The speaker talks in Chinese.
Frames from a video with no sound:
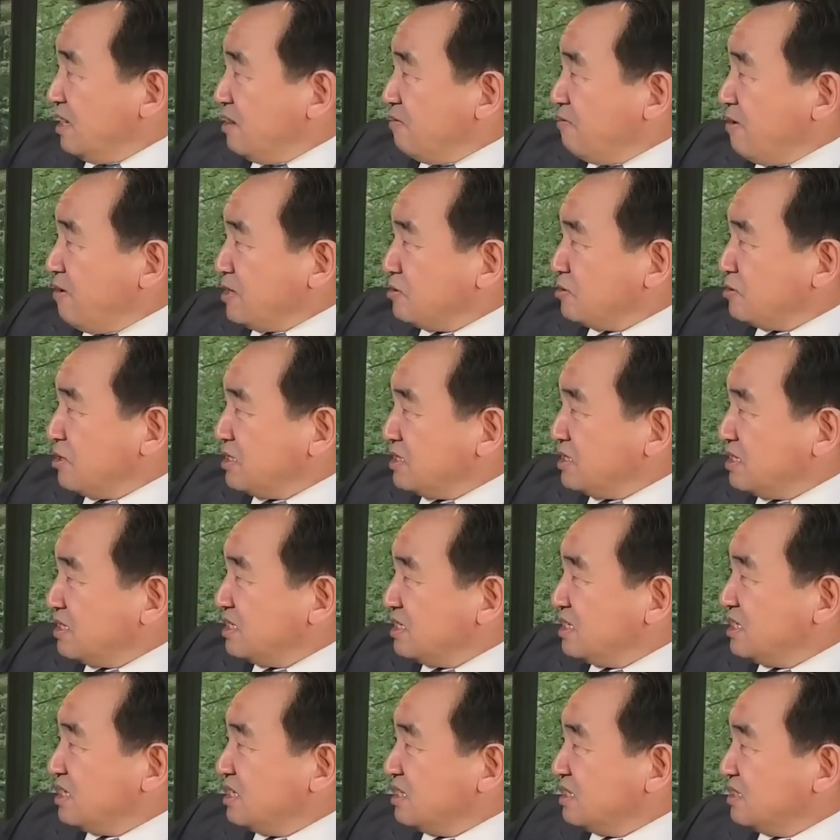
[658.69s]
完全是
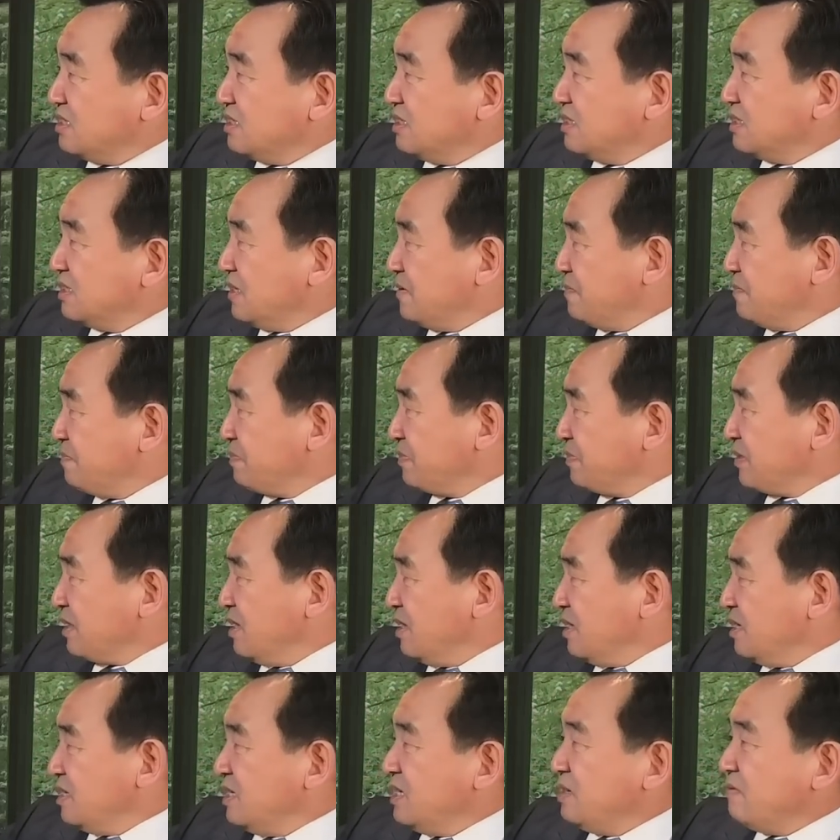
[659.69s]
切割的，
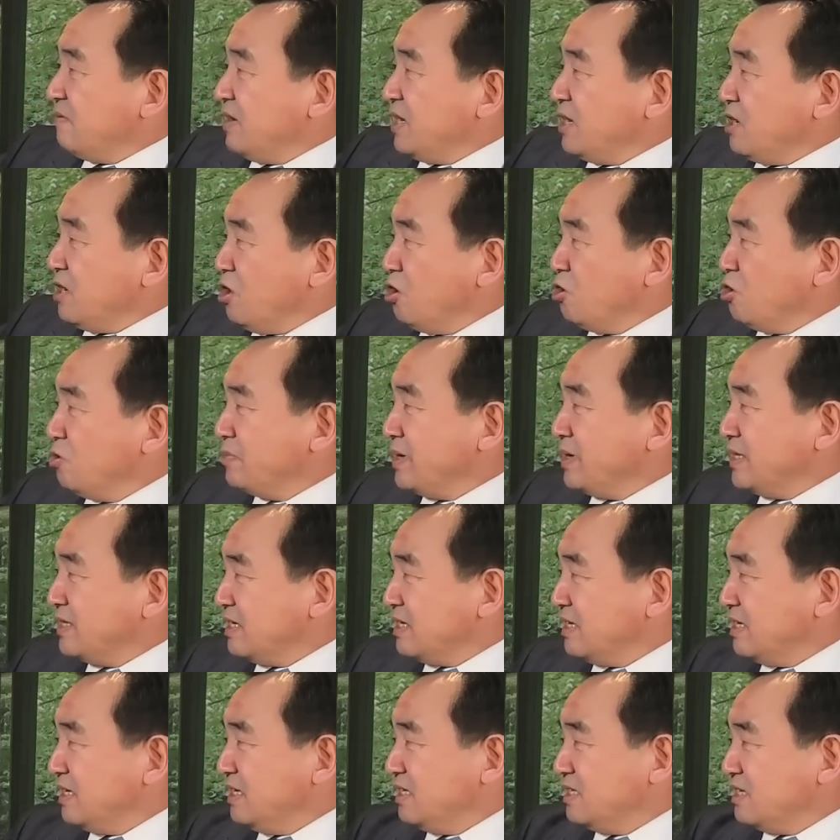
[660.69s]
因为后面的
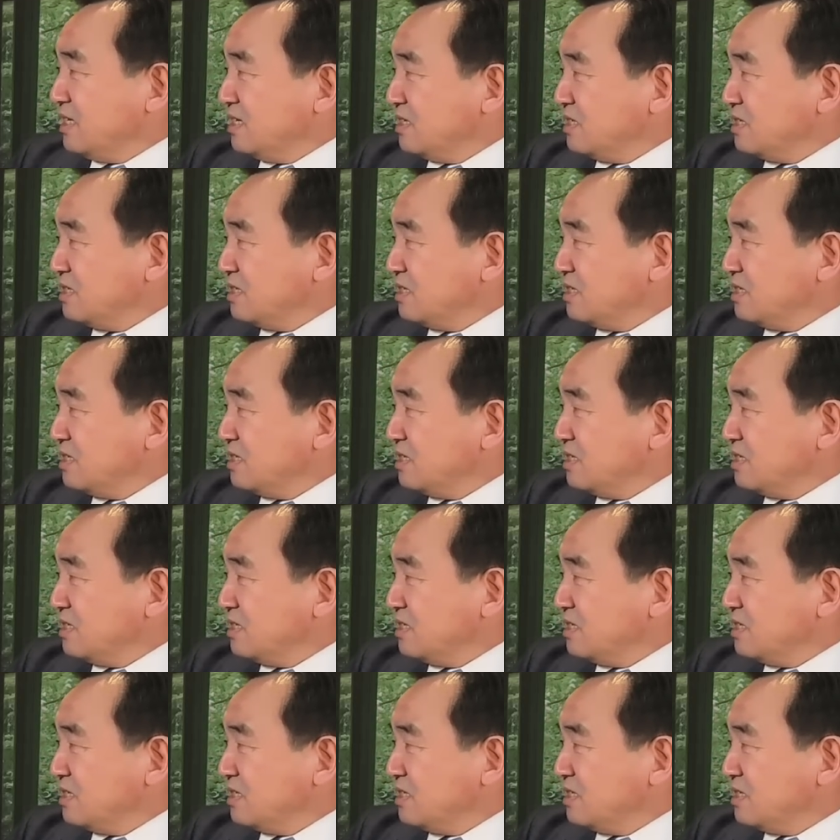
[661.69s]
里程